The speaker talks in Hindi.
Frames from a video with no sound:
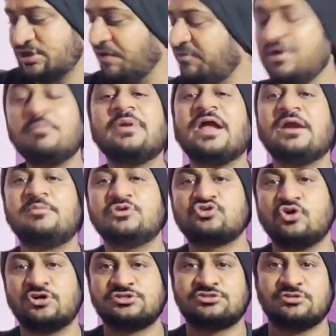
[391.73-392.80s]
सेवन डबल नाइन में
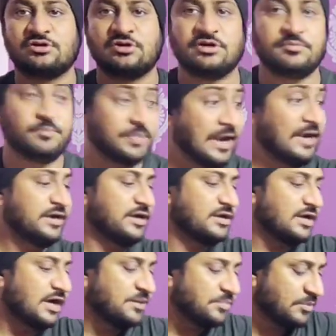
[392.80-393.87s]
शॉर्ट्स
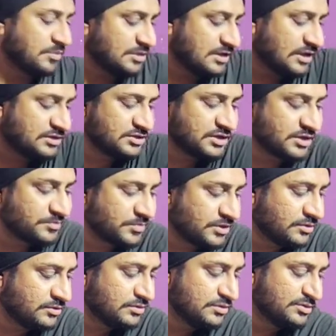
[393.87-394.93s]
ब्रांडेड कहाँ पे मिलते हैं आज के टाइम
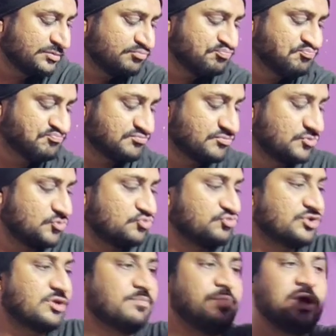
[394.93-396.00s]
पे
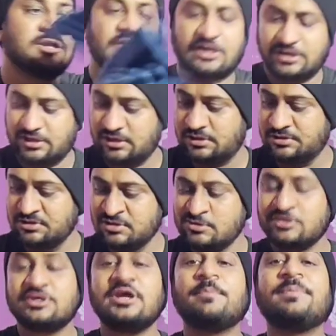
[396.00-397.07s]
उसके बाद आ गया
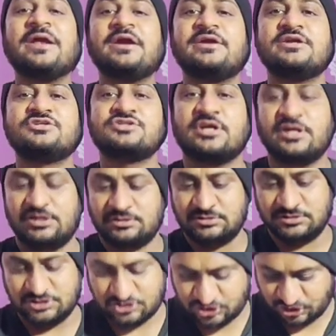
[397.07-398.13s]
ये प्लेन टी शर्ट है
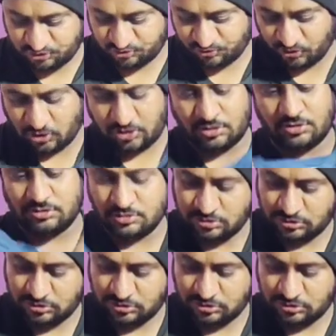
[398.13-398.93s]
दिस इज़ फॉर